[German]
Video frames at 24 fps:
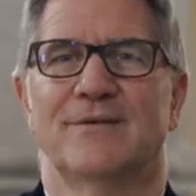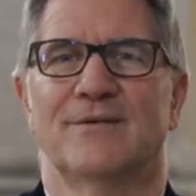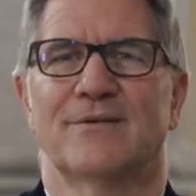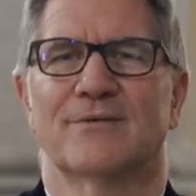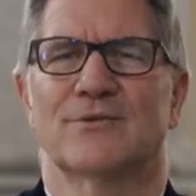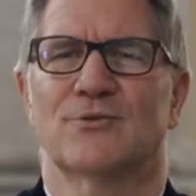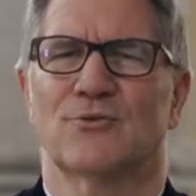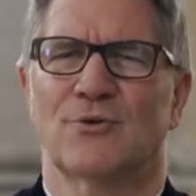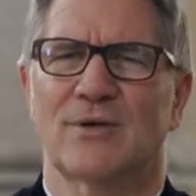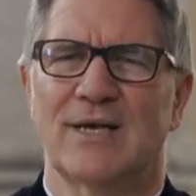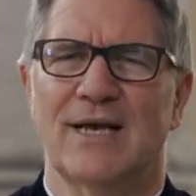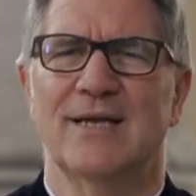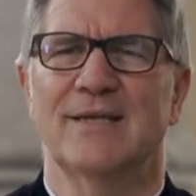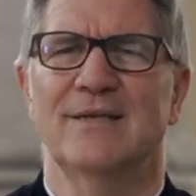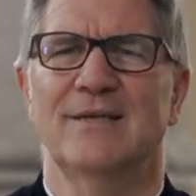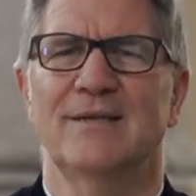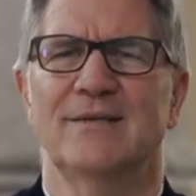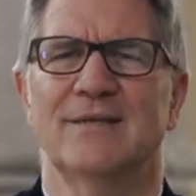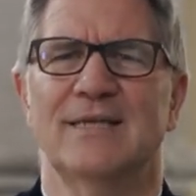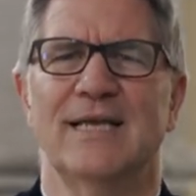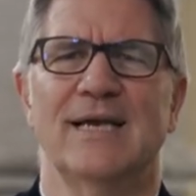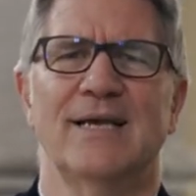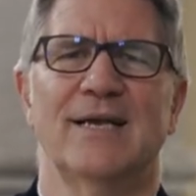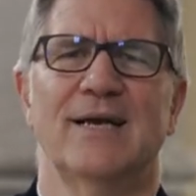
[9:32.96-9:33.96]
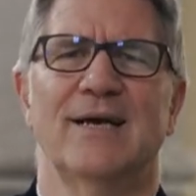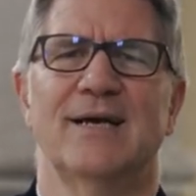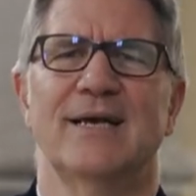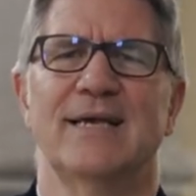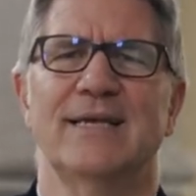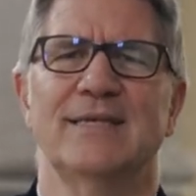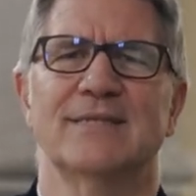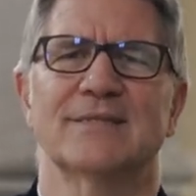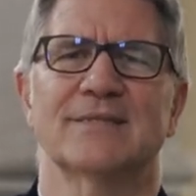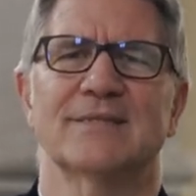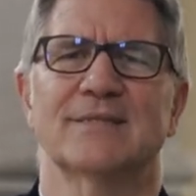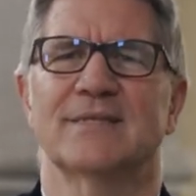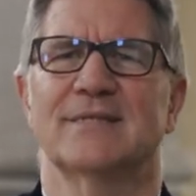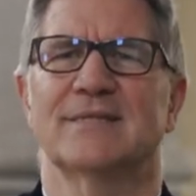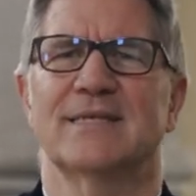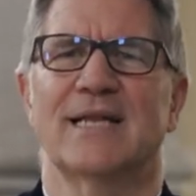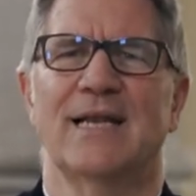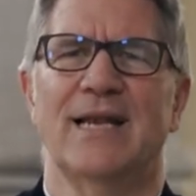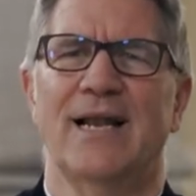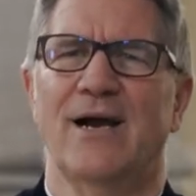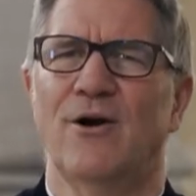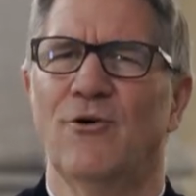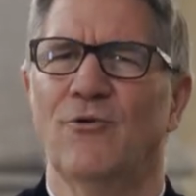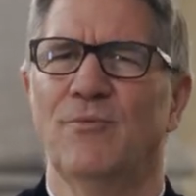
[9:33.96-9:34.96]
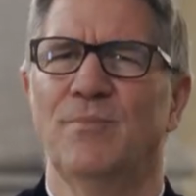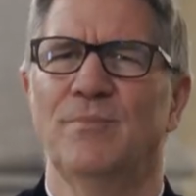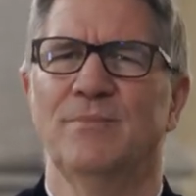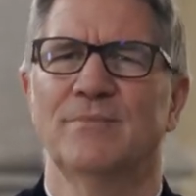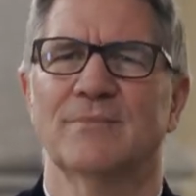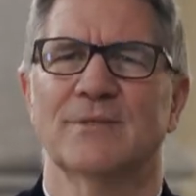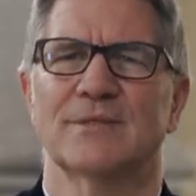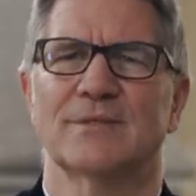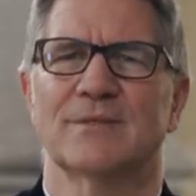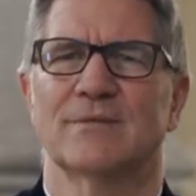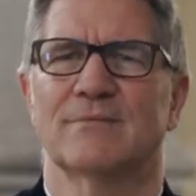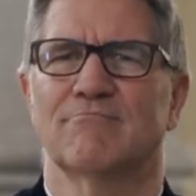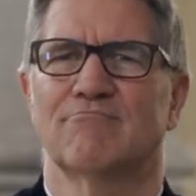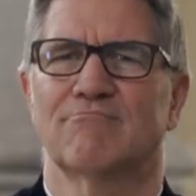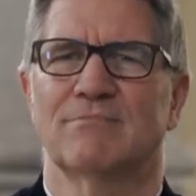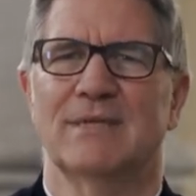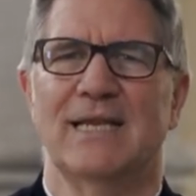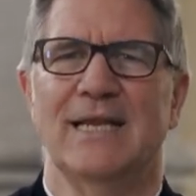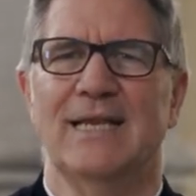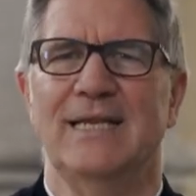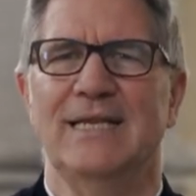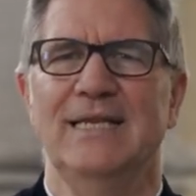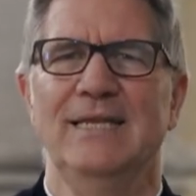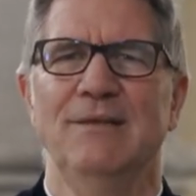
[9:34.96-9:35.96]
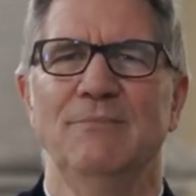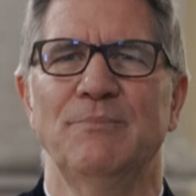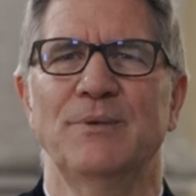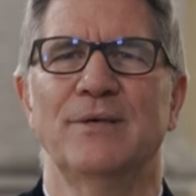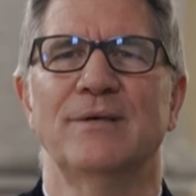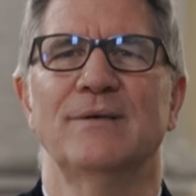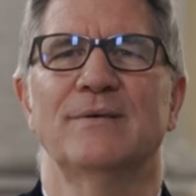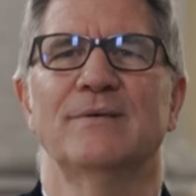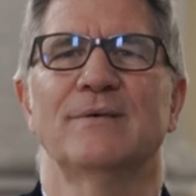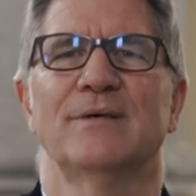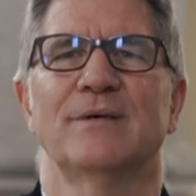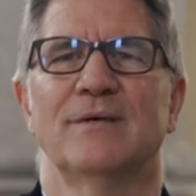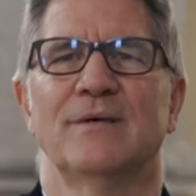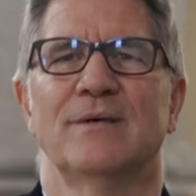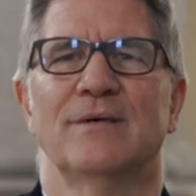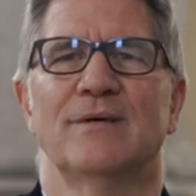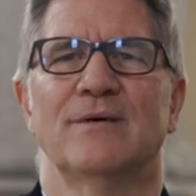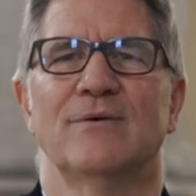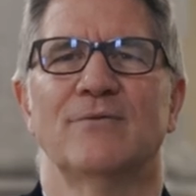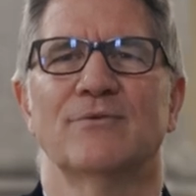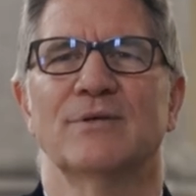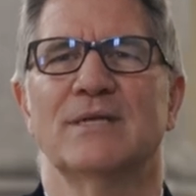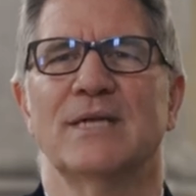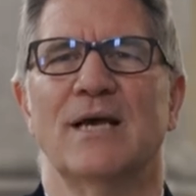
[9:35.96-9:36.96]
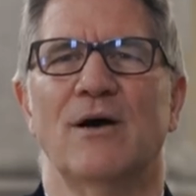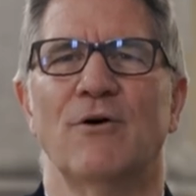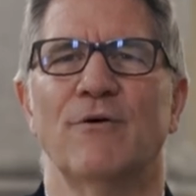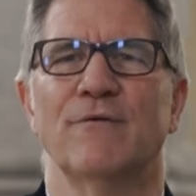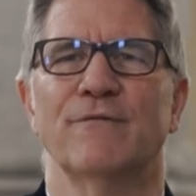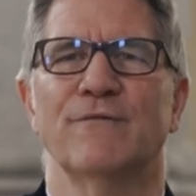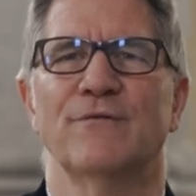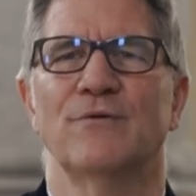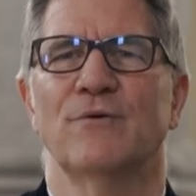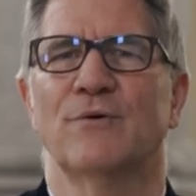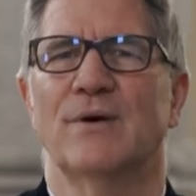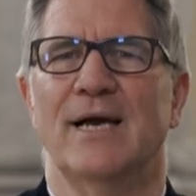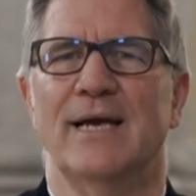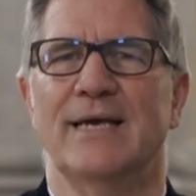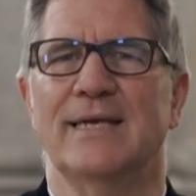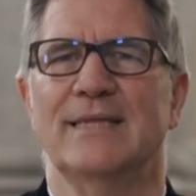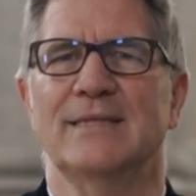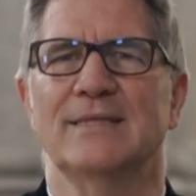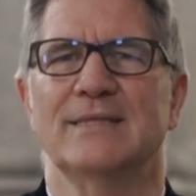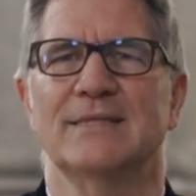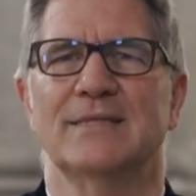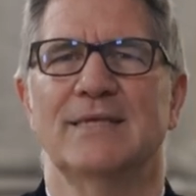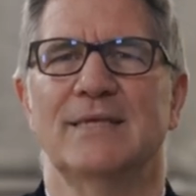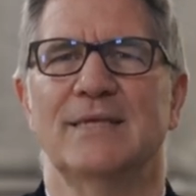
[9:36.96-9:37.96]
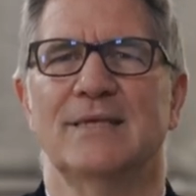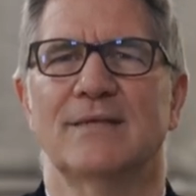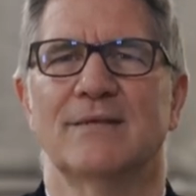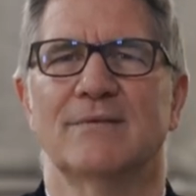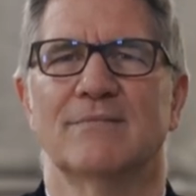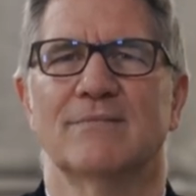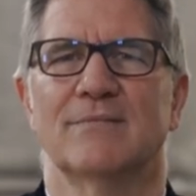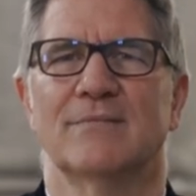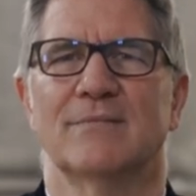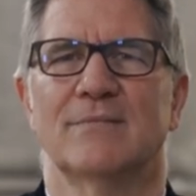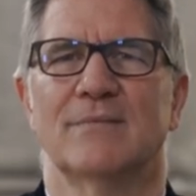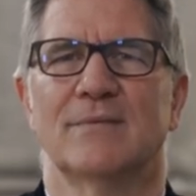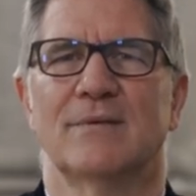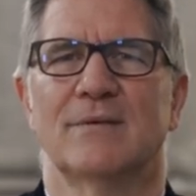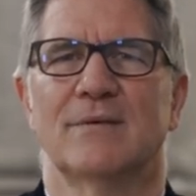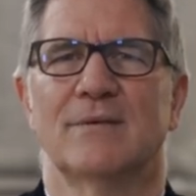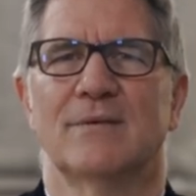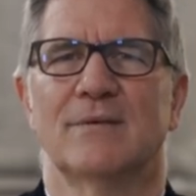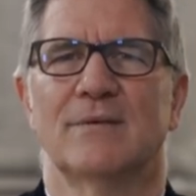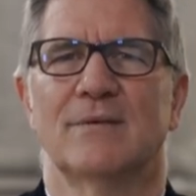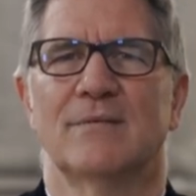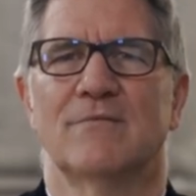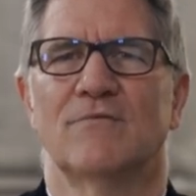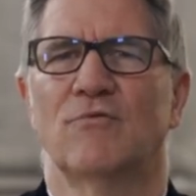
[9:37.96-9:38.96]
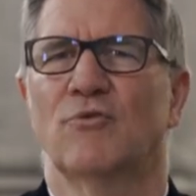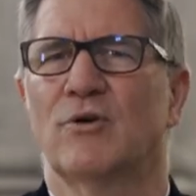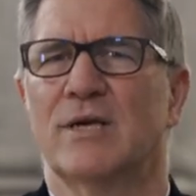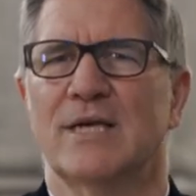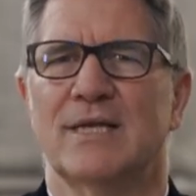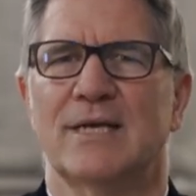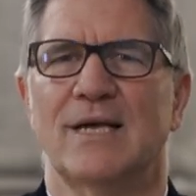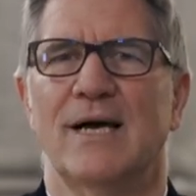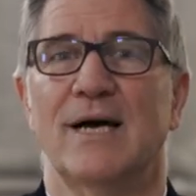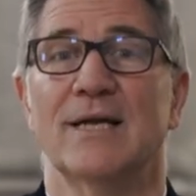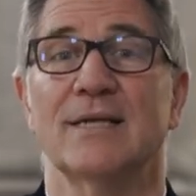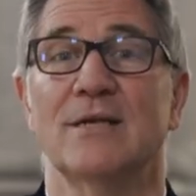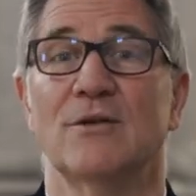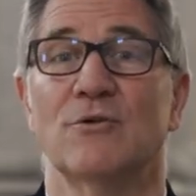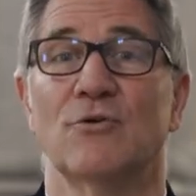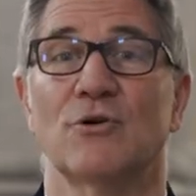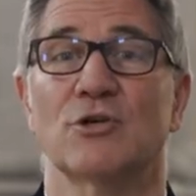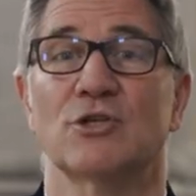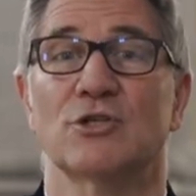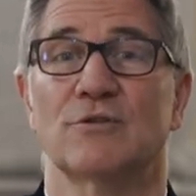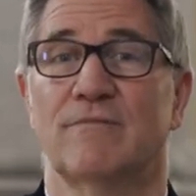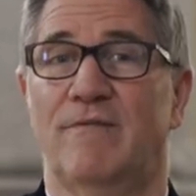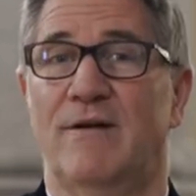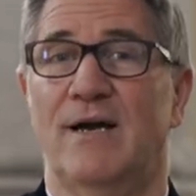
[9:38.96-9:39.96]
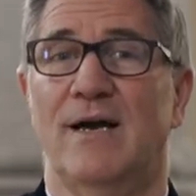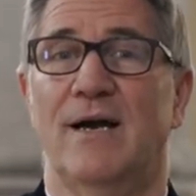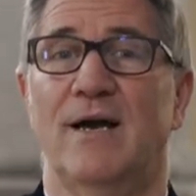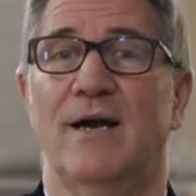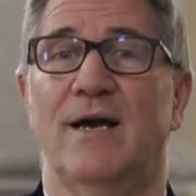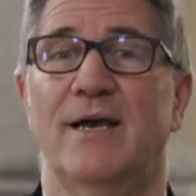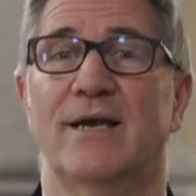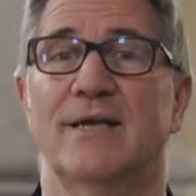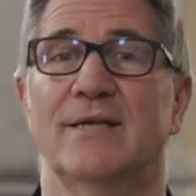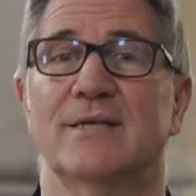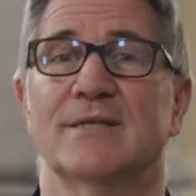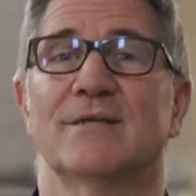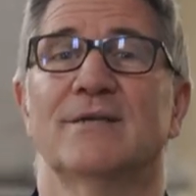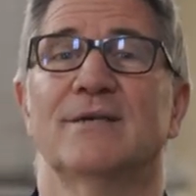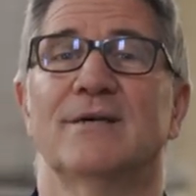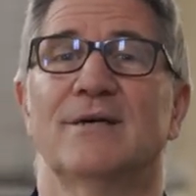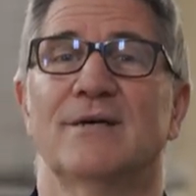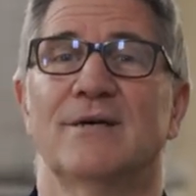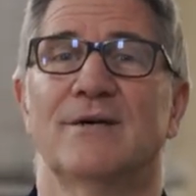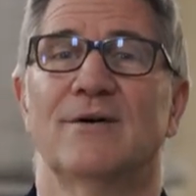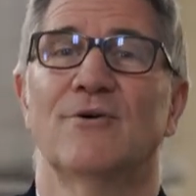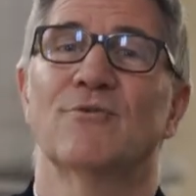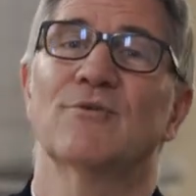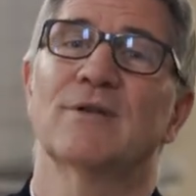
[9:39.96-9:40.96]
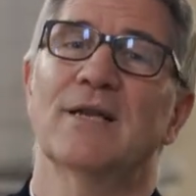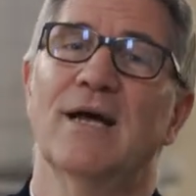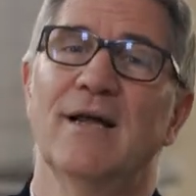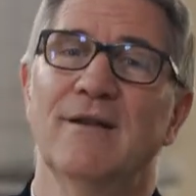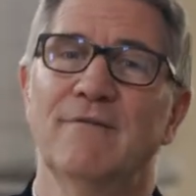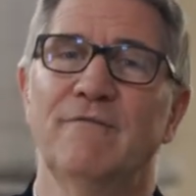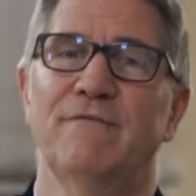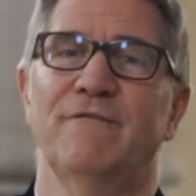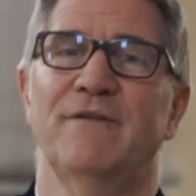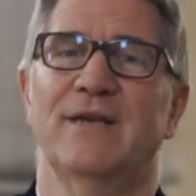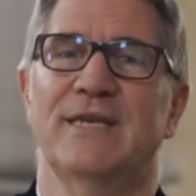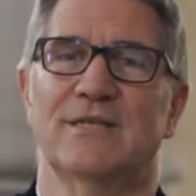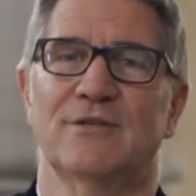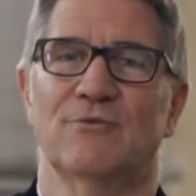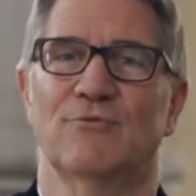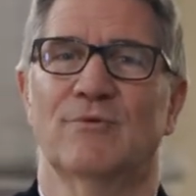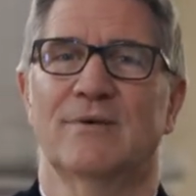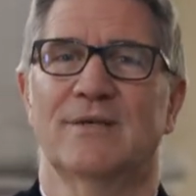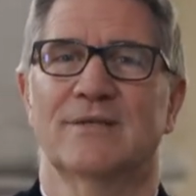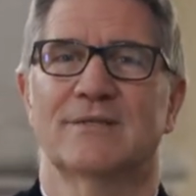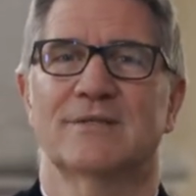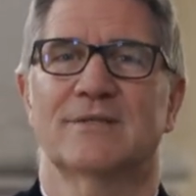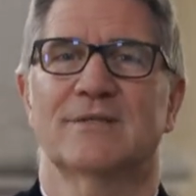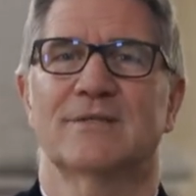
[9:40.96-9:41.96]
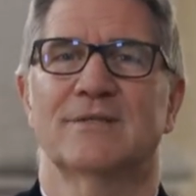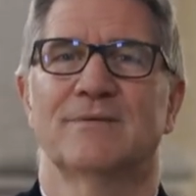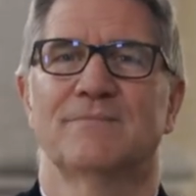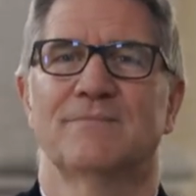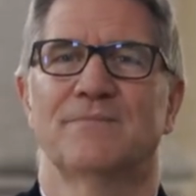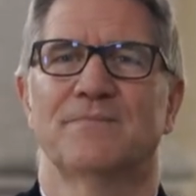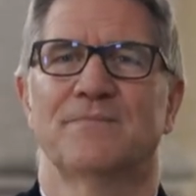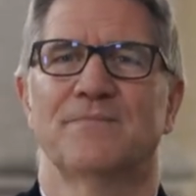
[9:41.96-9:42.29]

So kann der Geist des Glaubens, der Liebe und der Hoffnung einziehen, wo gerade noch Schwachheit und Anfechtung ist.